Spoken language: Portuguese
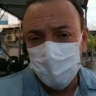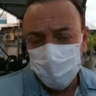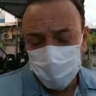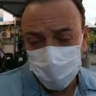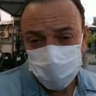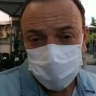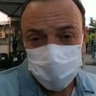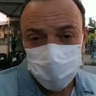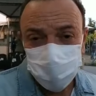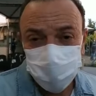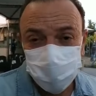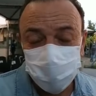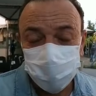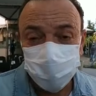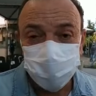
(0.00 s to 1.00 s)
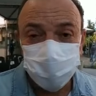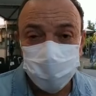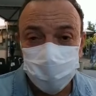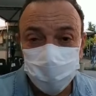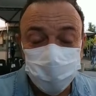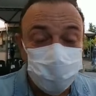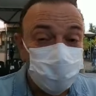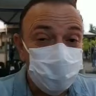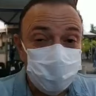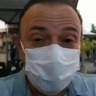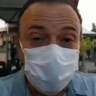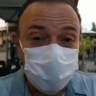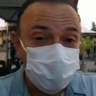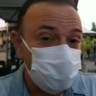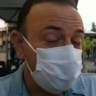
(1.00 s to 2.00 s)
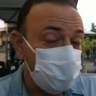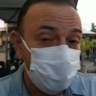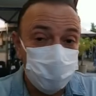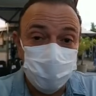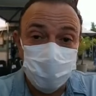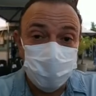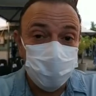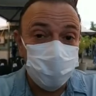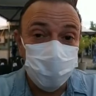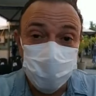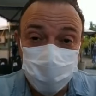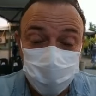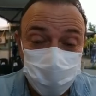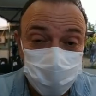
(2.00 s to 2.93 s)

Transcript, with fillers: Nós estamos com os hospitais de Araraquara todos